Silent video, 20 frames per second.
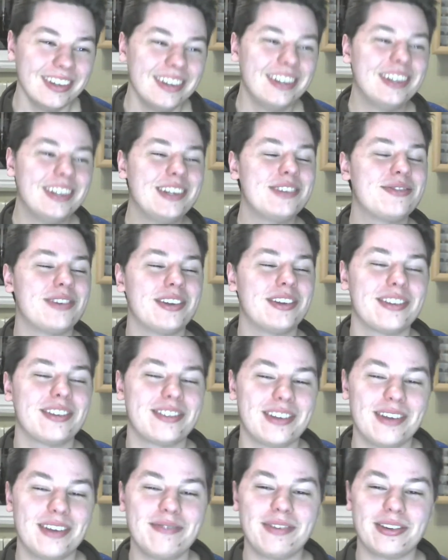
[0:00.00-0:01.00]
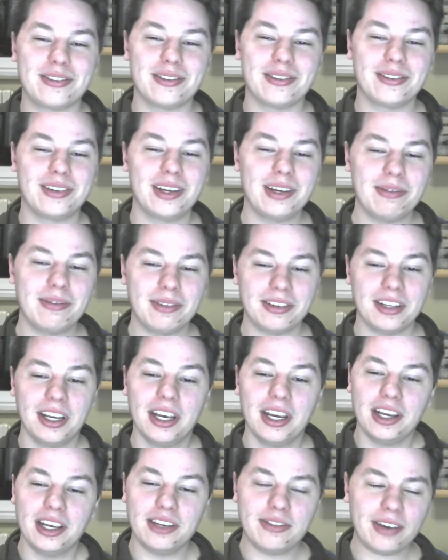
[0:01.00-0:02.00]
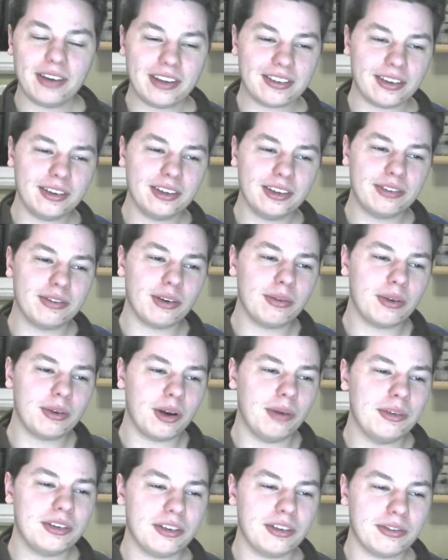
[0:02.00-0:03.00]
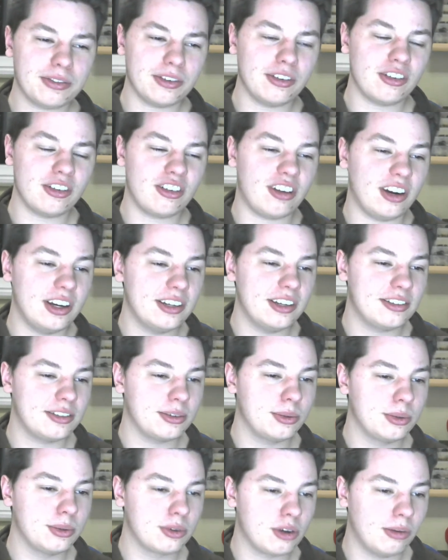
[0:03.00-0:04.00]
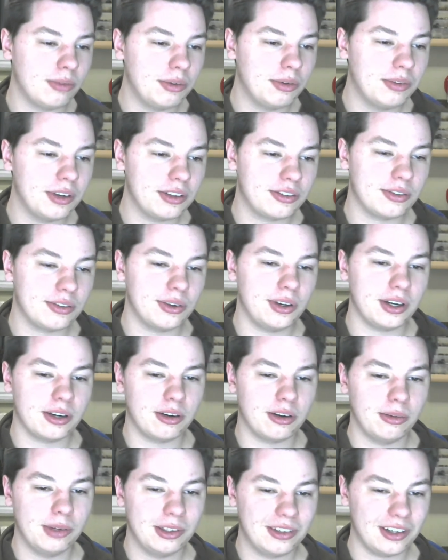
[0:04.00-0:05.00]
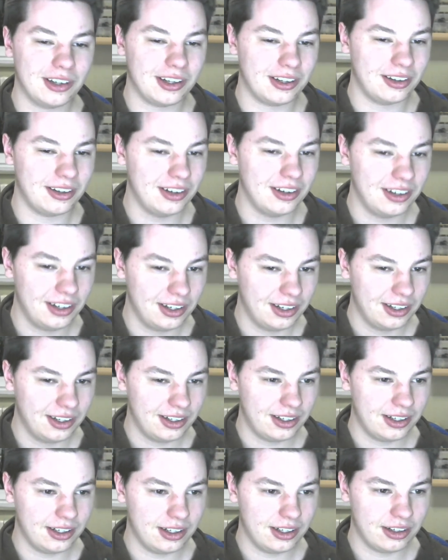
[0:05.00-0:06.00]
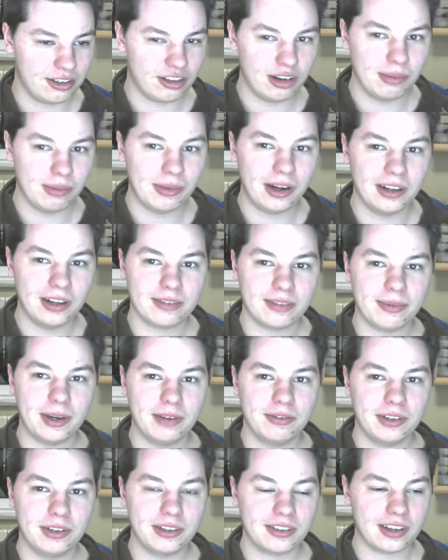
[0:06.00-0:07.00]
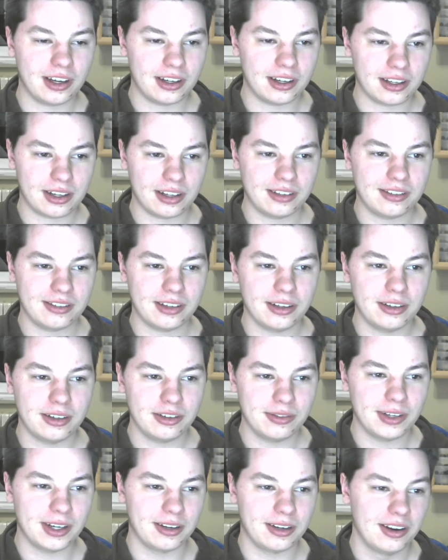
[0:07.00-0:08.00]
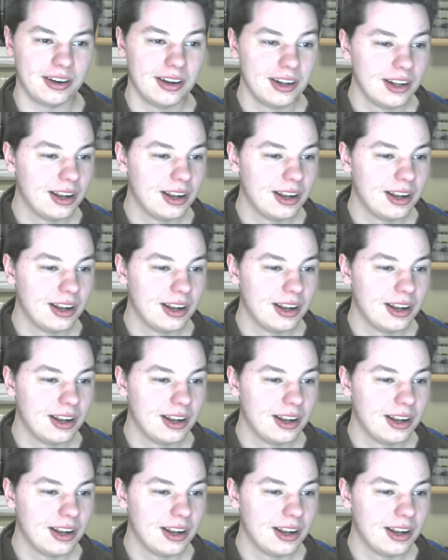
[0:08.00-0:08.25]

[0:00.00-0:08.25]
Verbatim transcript: Ich fand das einfach so dämlich. Ich weiß auch nicht, warum komme ich auf so eine Scheiße. Gut, kommen wir wieder zu euren Kommentaren. Ja, schlimmer als mein Witz gerade kann es ja nicht werden.